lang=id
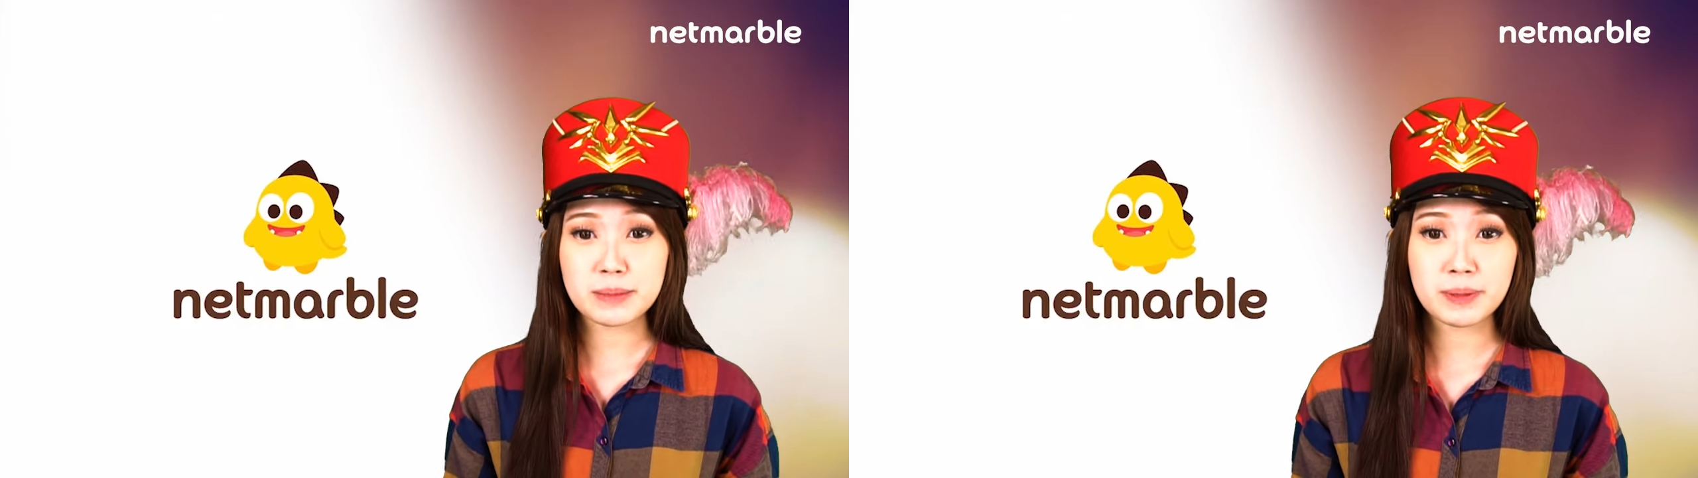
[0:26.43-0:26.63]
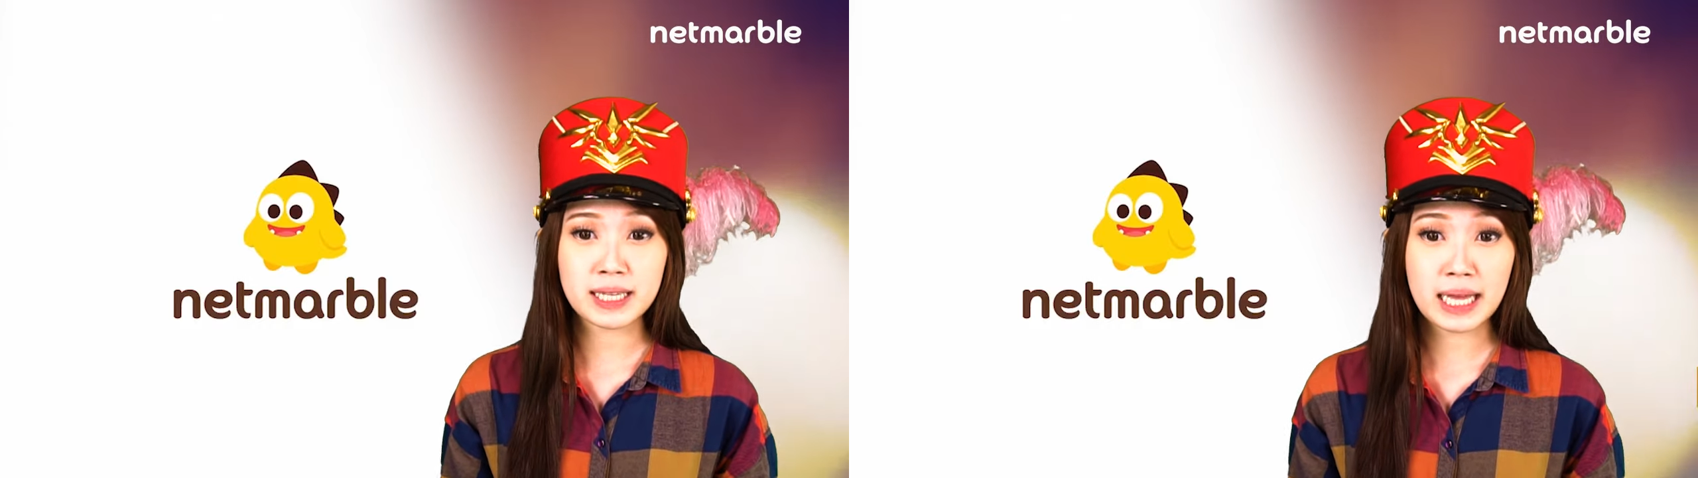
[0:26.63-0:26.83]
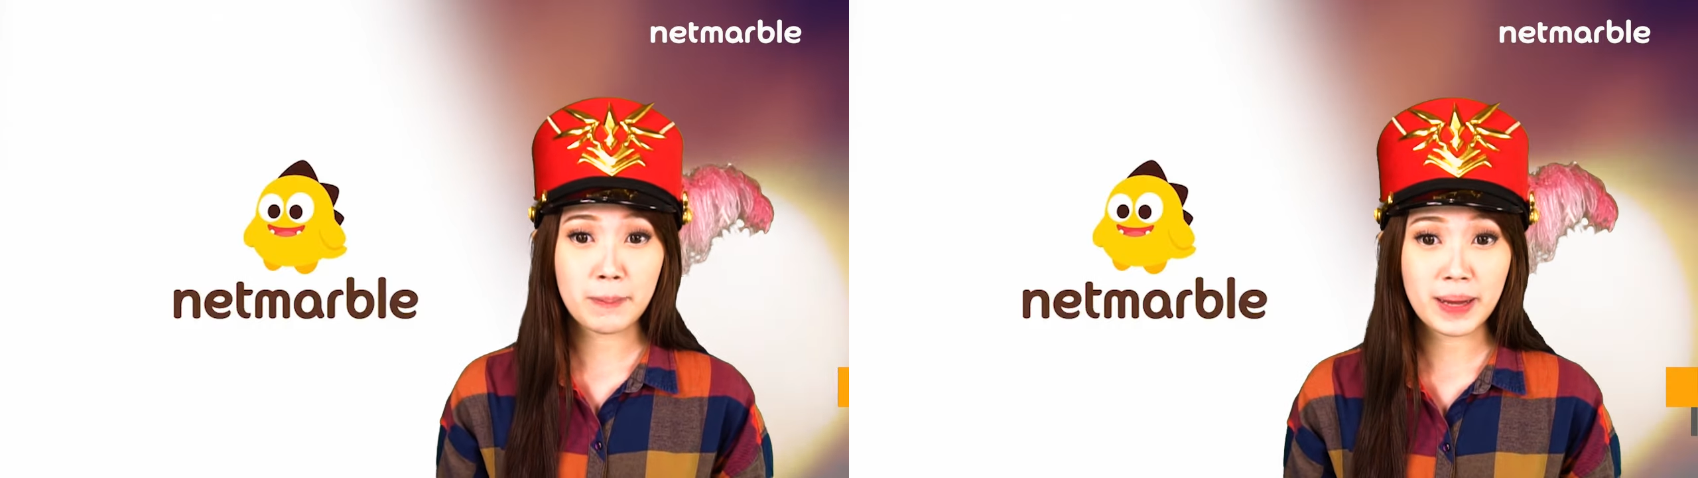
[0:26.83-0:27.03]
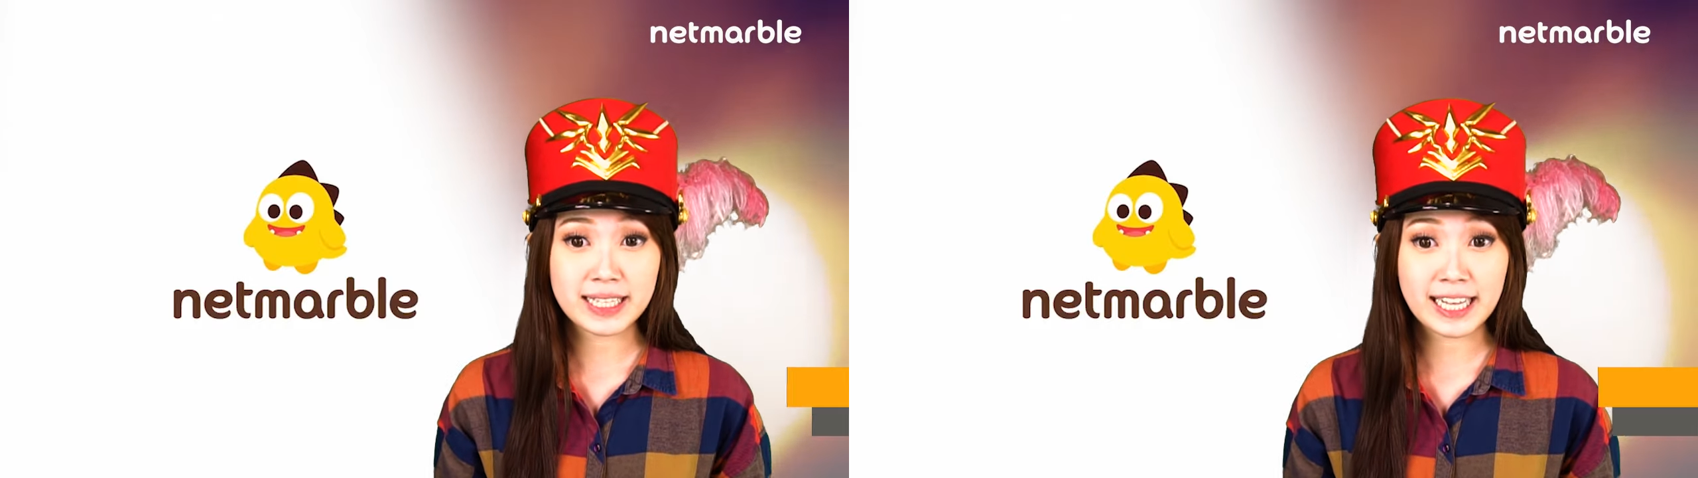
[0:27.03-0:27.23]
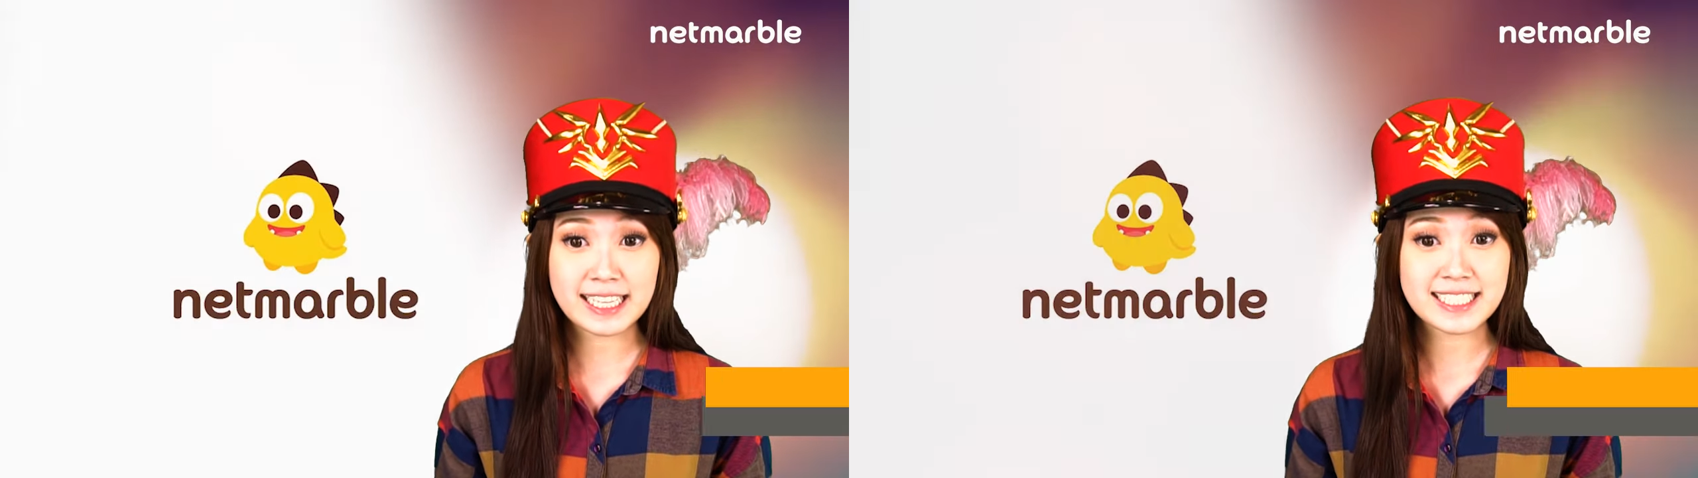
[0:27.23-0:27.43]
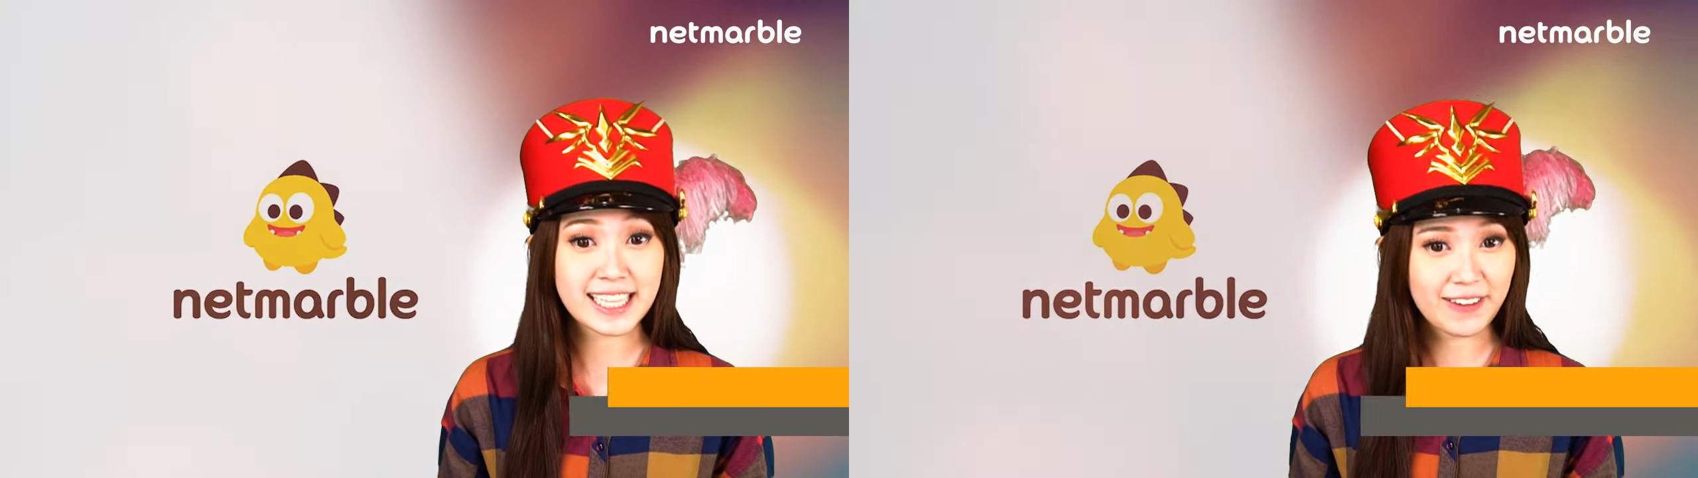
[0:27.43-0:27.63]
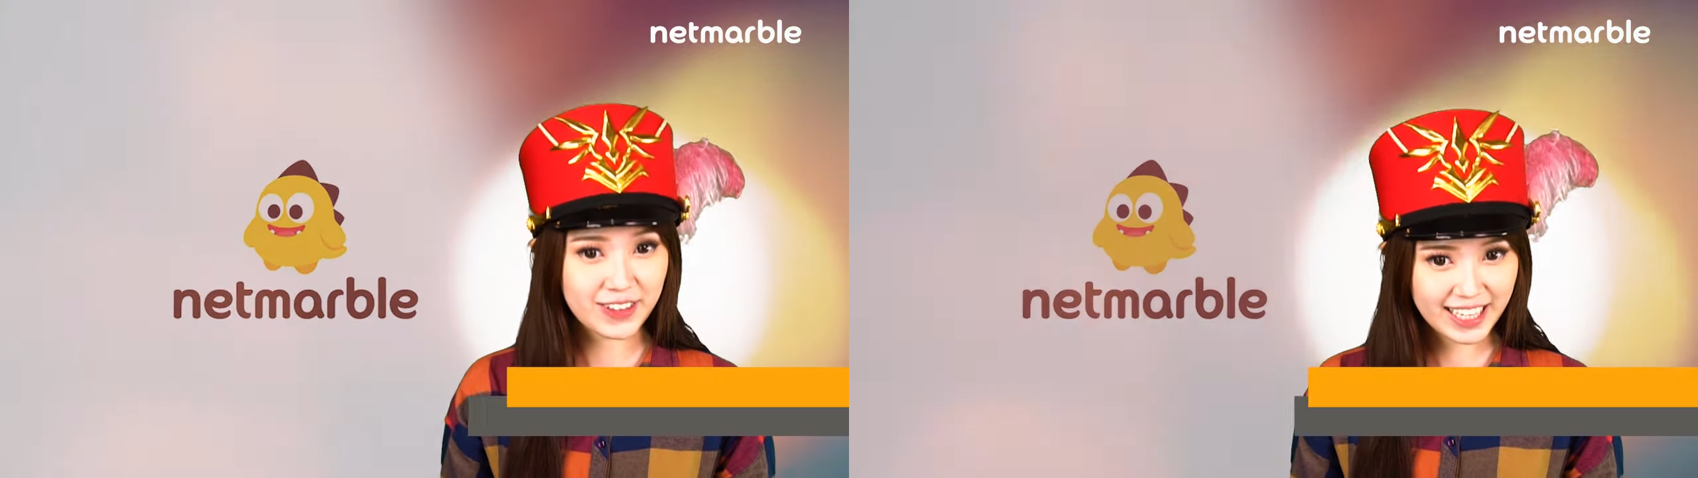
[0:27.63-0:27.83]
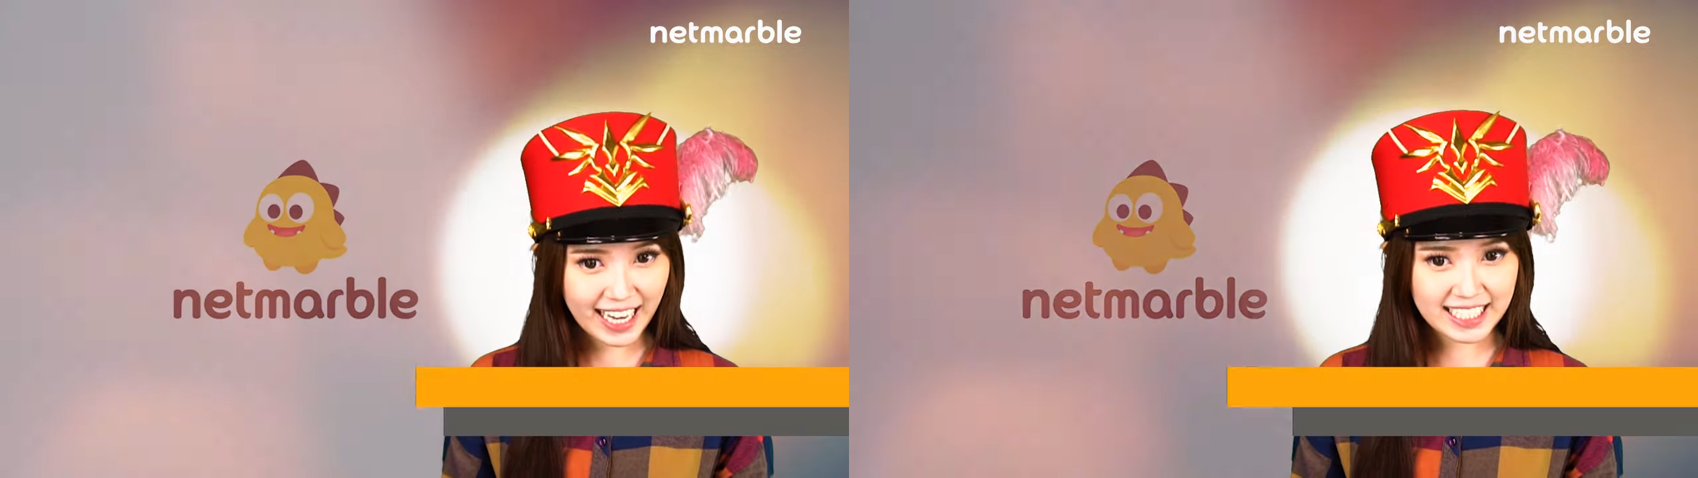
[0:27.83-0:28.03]
pertama dari
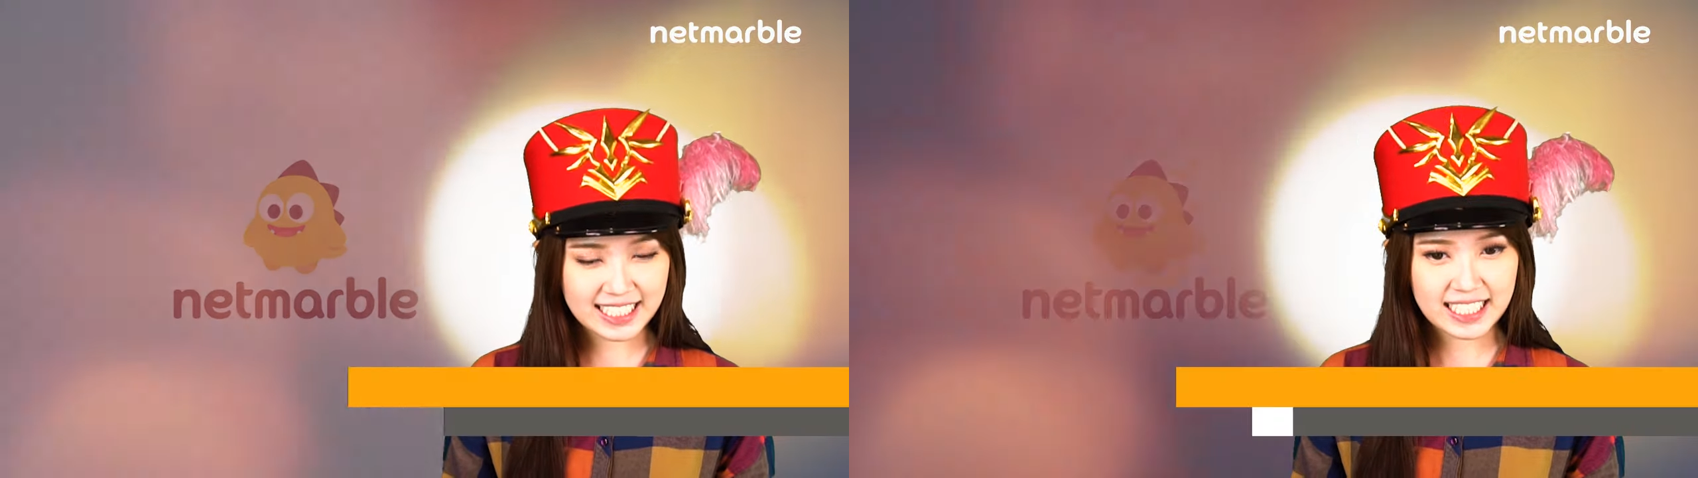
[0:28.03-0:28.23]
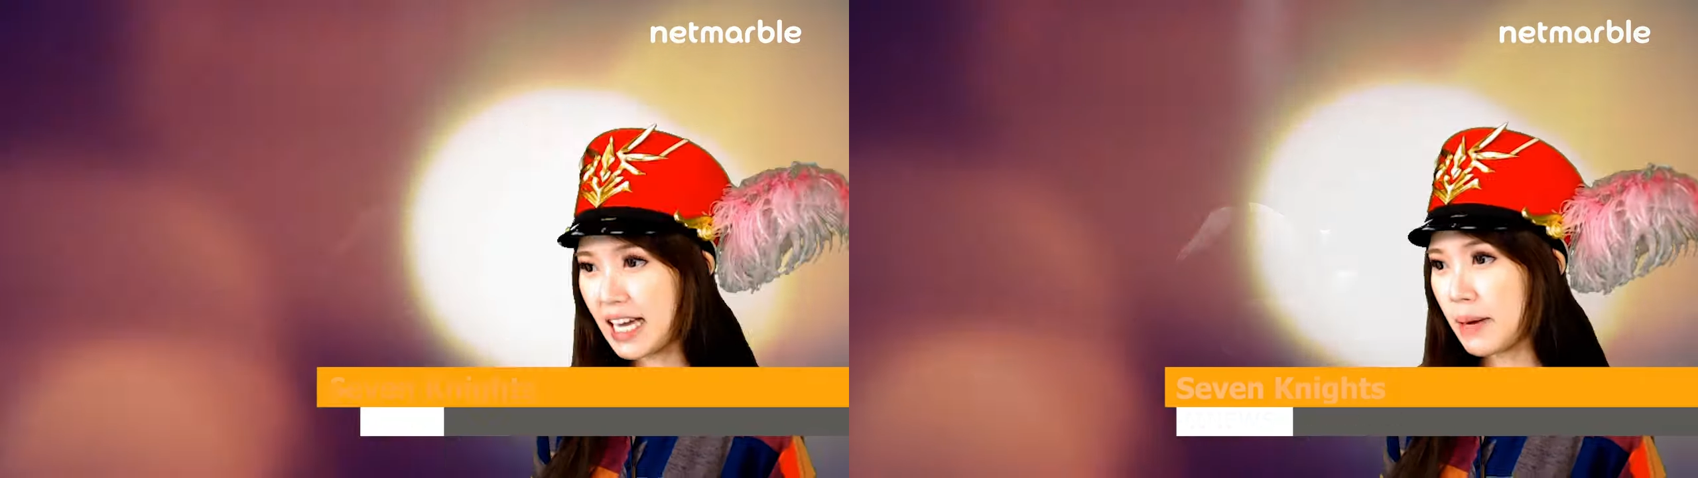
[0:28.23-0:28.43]
Seven Nights.